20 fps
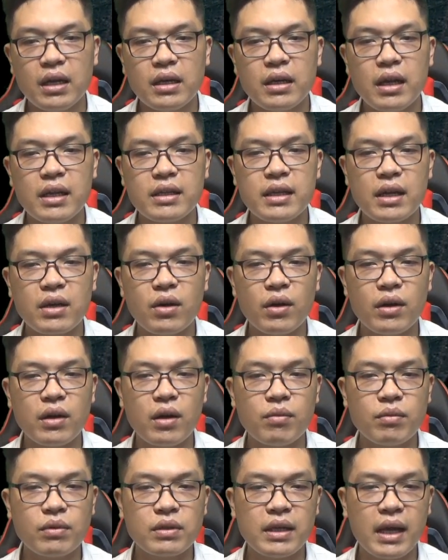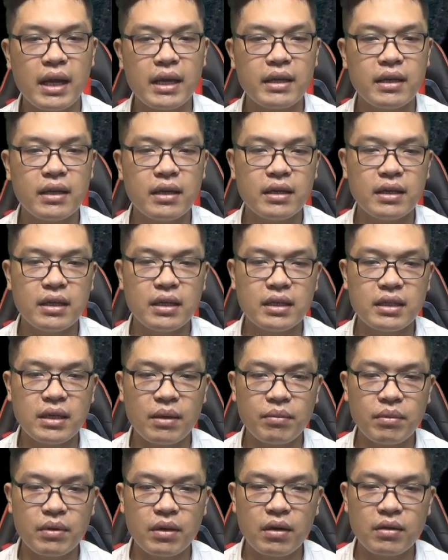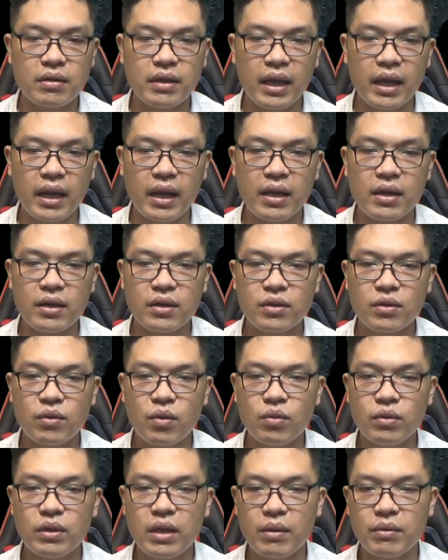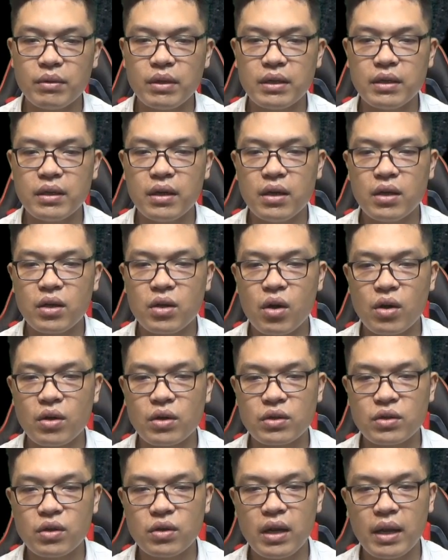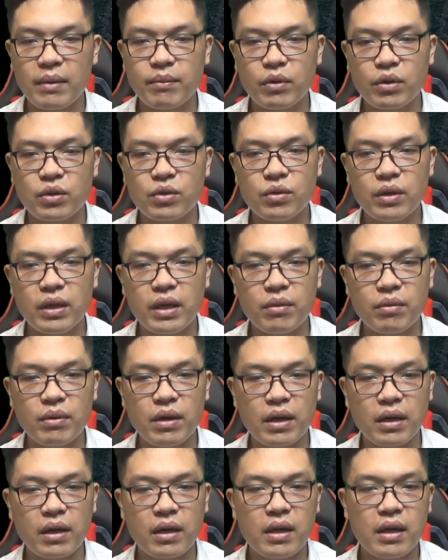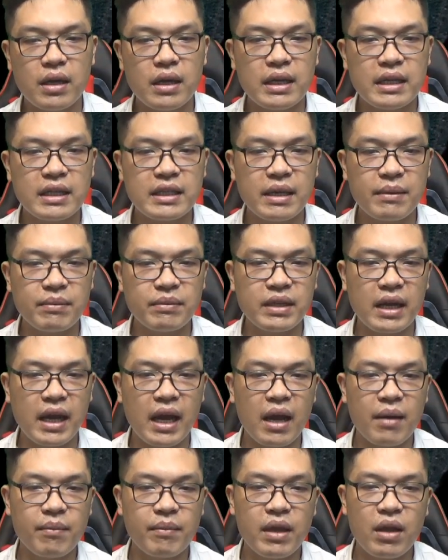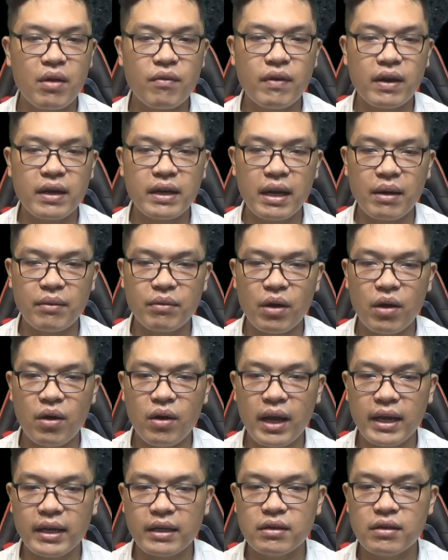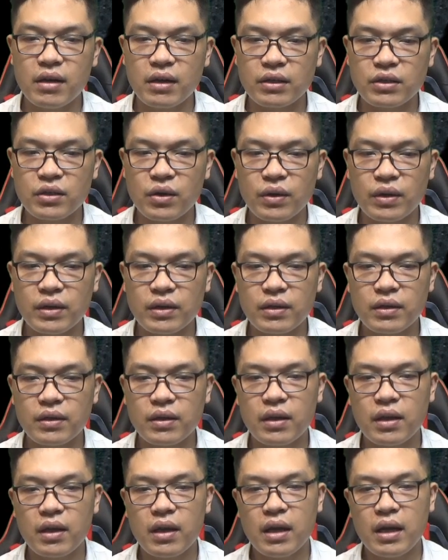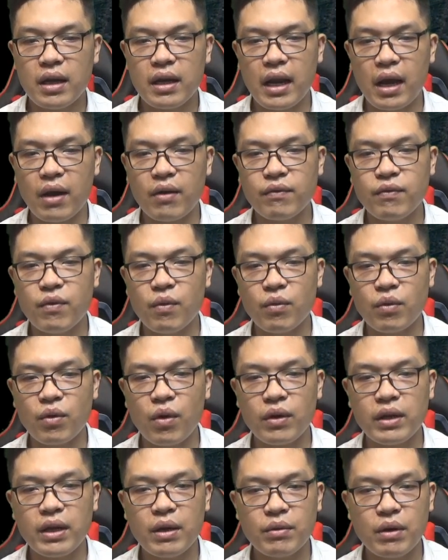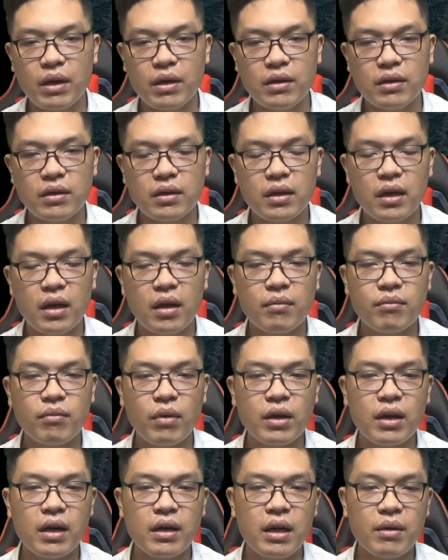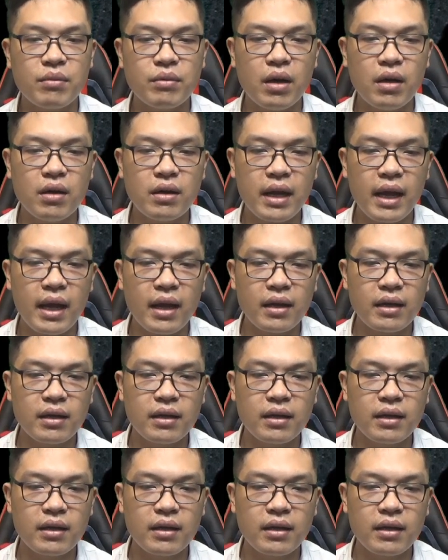Ninh Dạ nói không sai, trong cơ thể, Ngũ tiểu thư còn sót lại một chút yêu lực, xem ra bị yêu vật nào đó ảnh hưởng rồi. Lão phụ có yêu ư? Mọi người đều ngơ ngác.